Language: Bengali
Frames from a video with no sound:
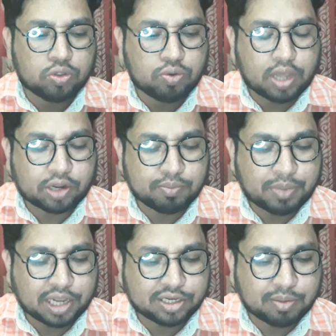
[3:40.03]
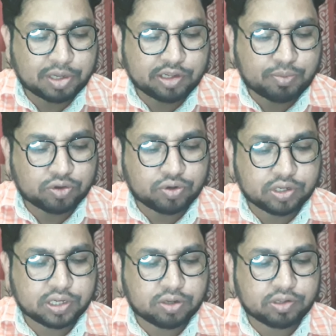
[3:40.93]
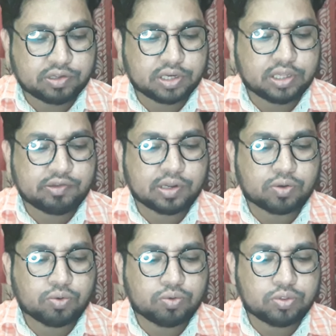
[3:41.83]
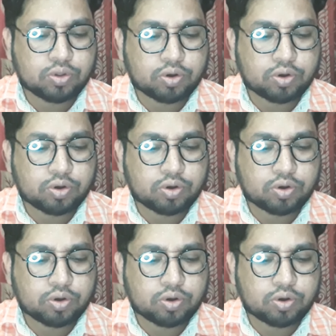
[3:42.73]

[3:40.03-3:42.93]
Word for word: তো এক বাইশ নাম্বার যে প্রশ্নটি সেটা হচ্ছে নিচের কোন